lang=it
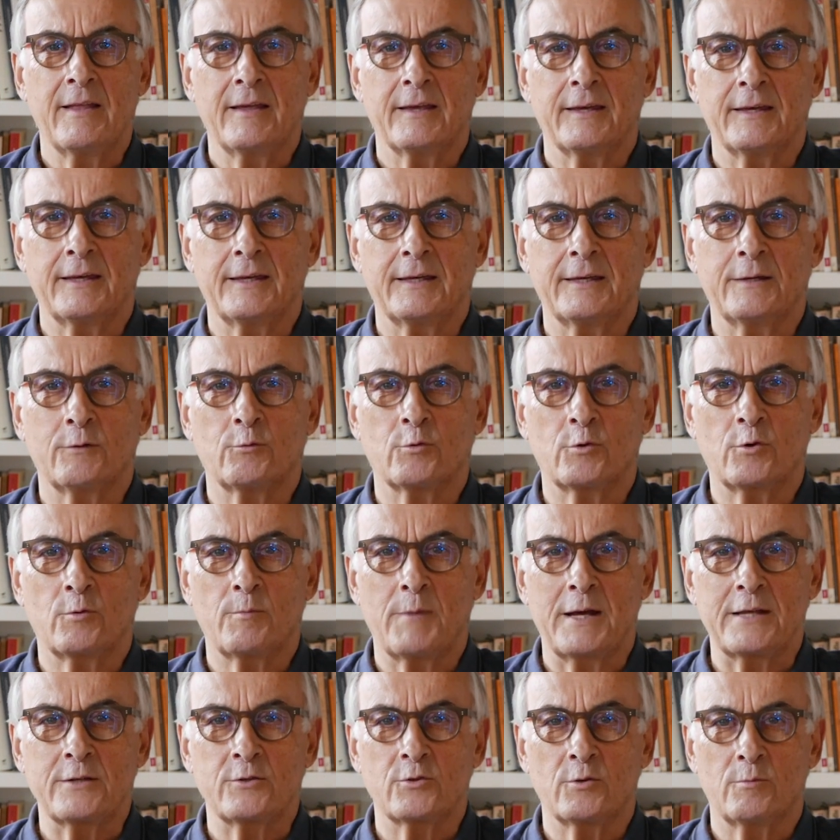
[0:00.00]
È un
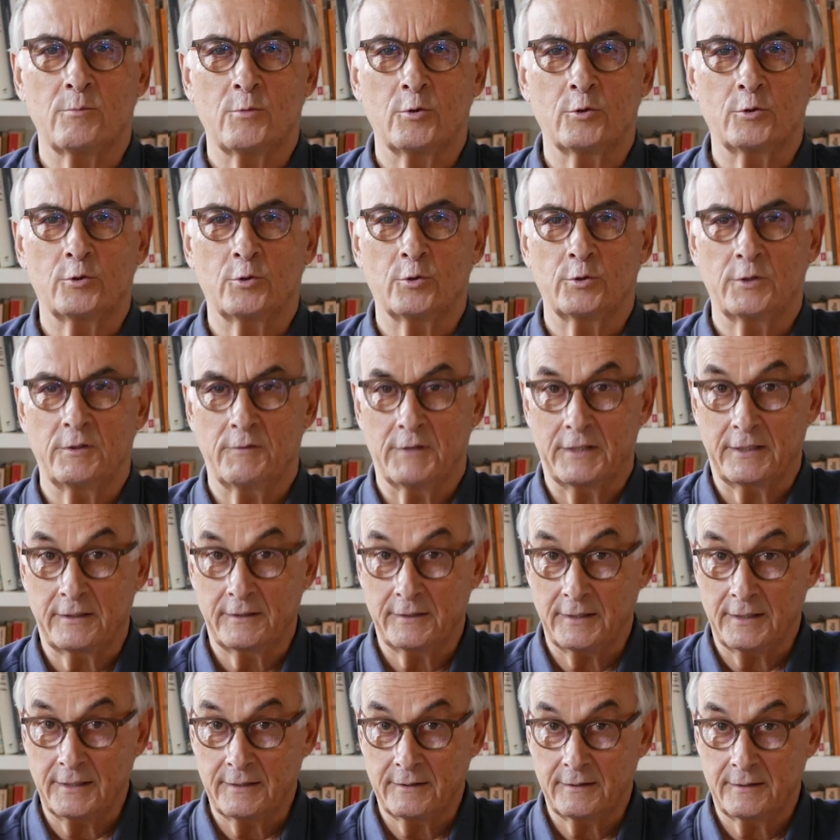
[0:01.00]
romanzo molto
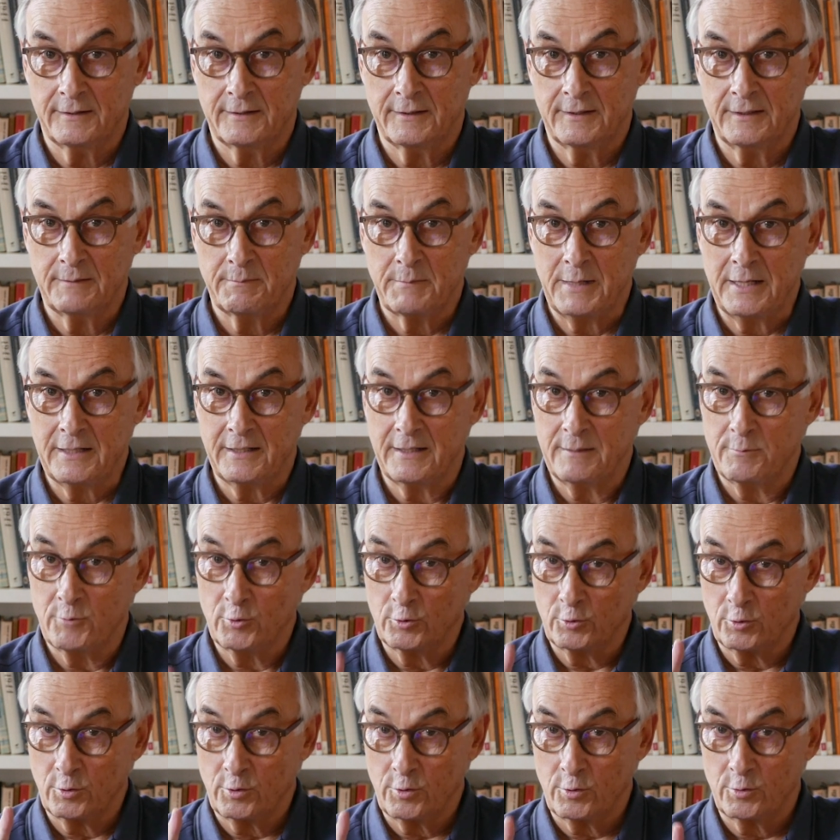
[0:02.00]
divertente ma anche
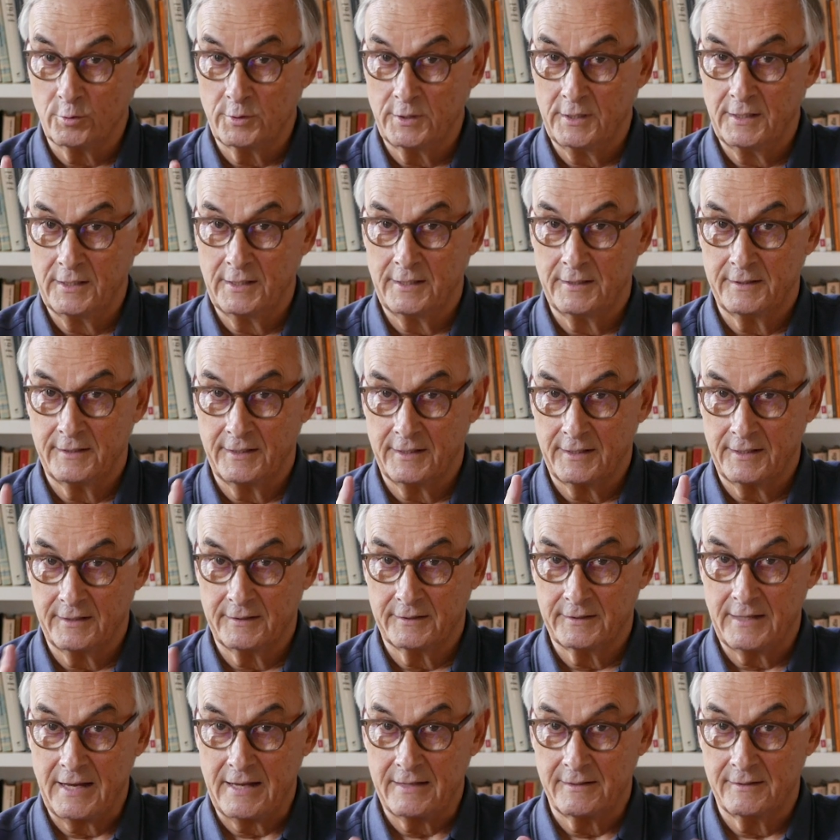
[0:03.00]
molto crudele nei
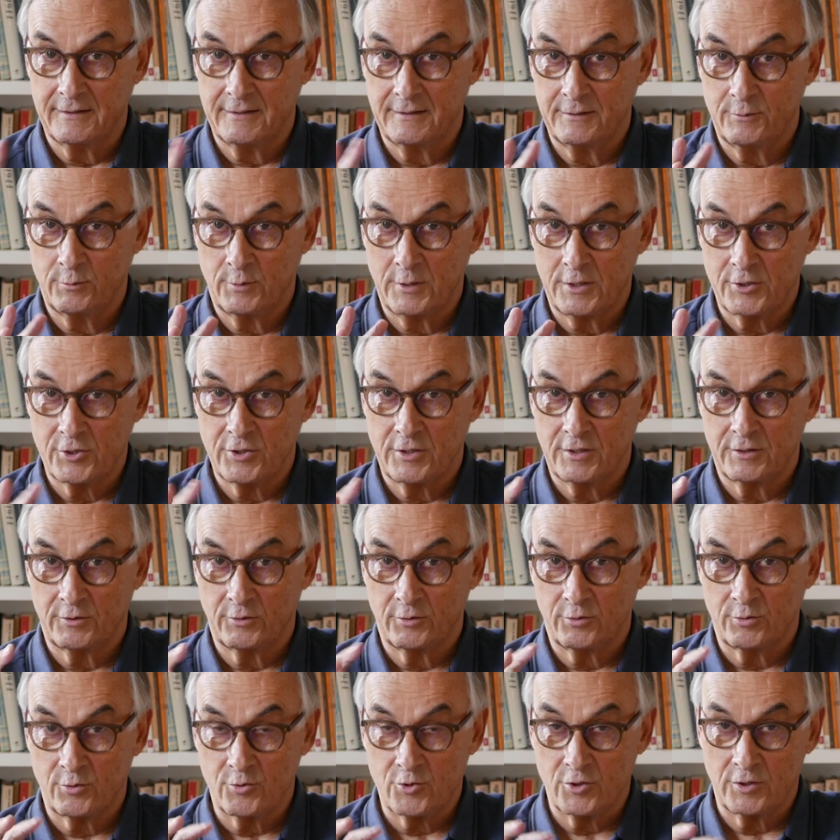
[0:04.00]
ritratti di una certa
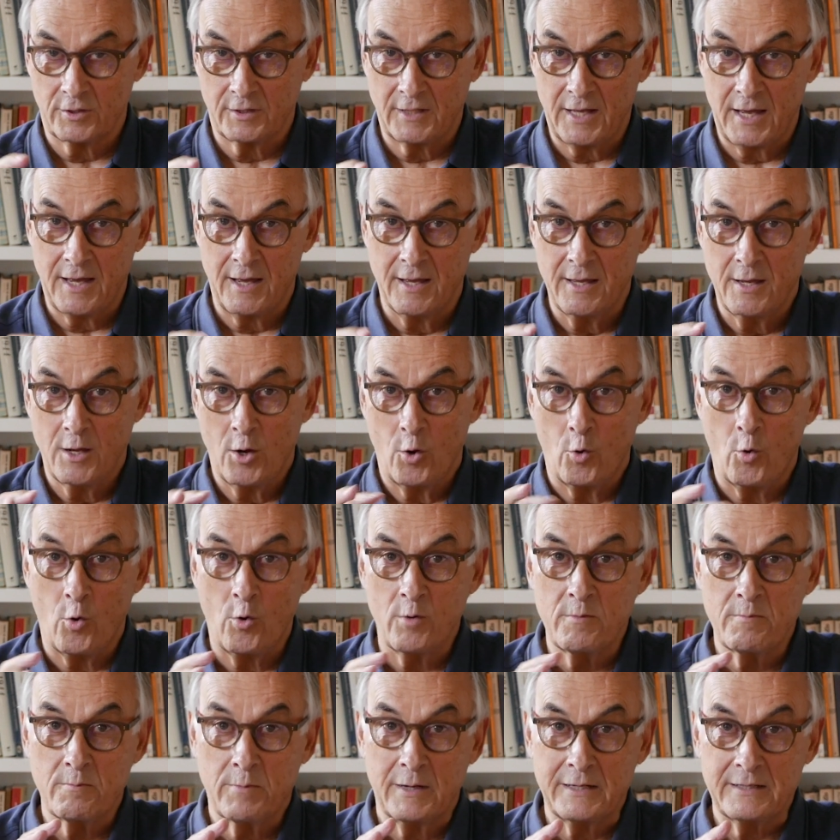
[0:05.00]
società o
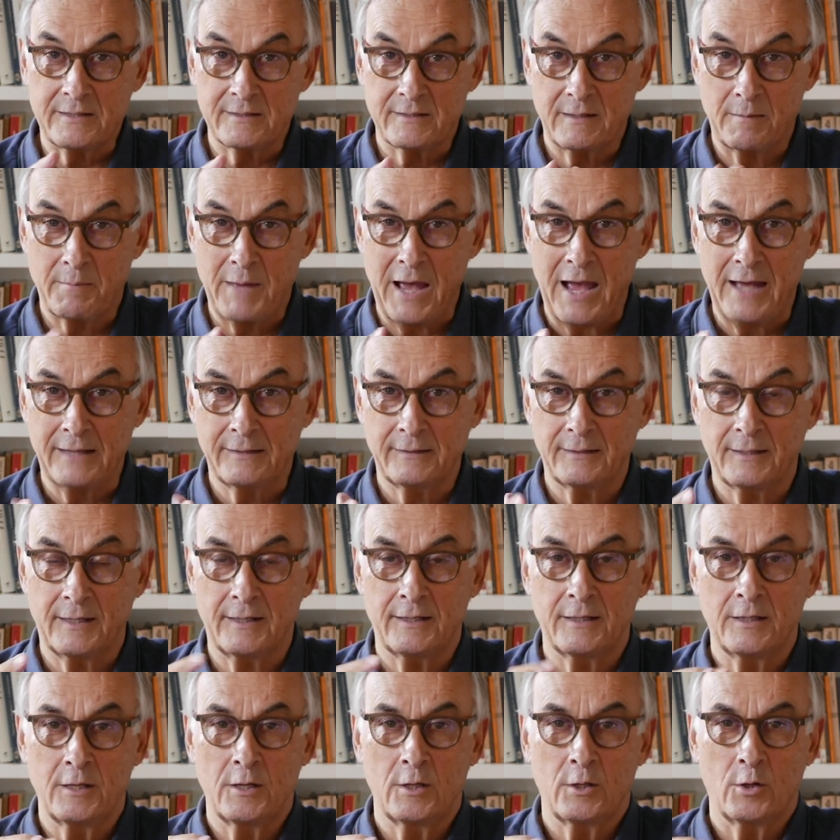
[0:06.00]
imbalsamata
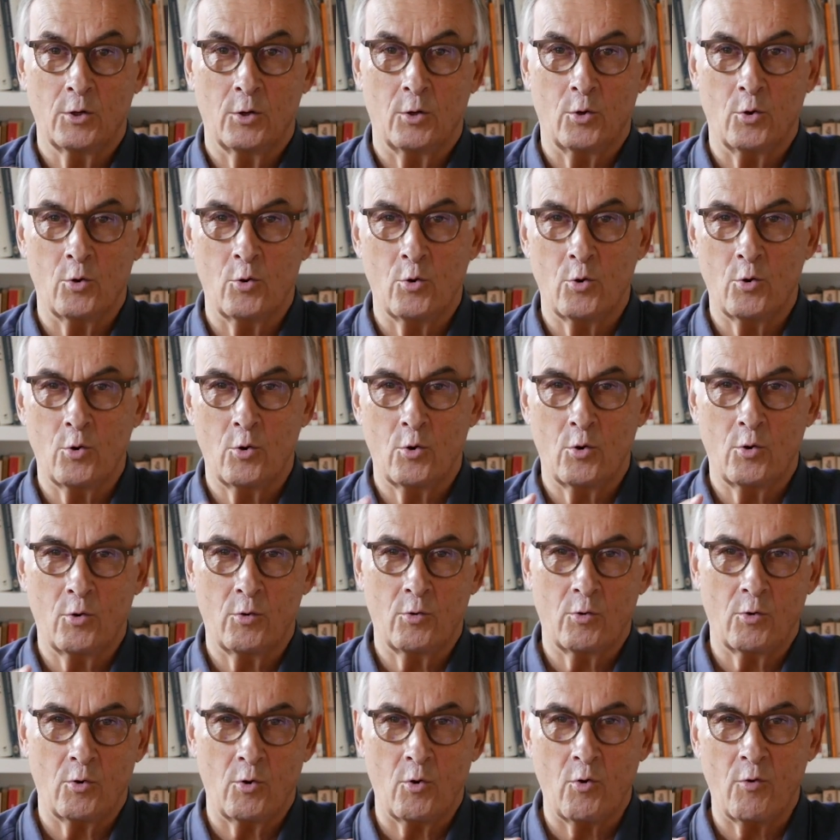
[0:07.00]

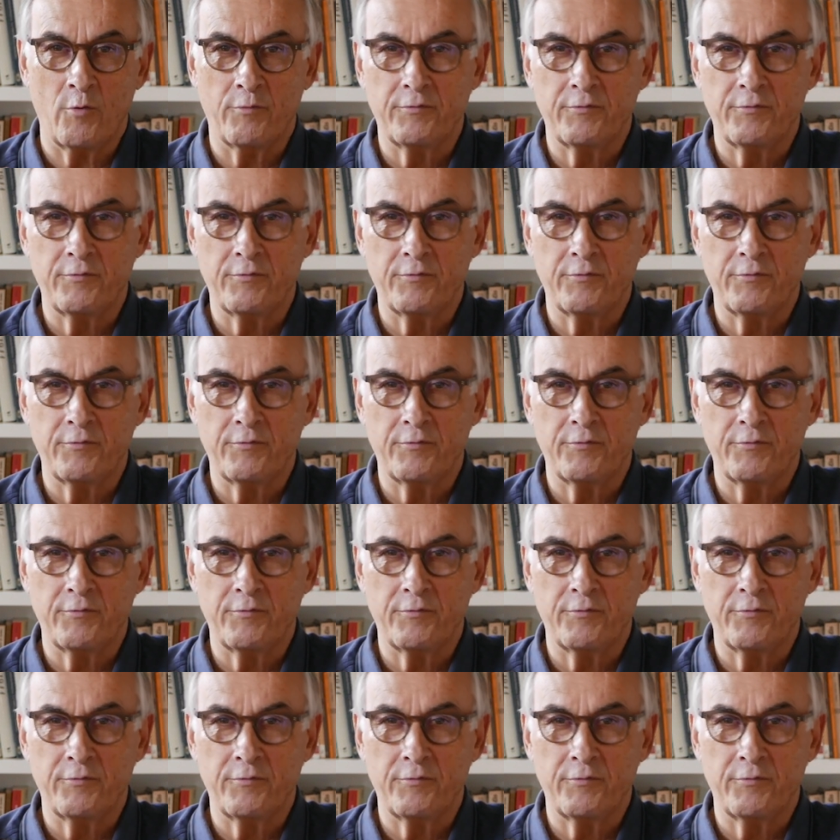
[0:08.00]
o, o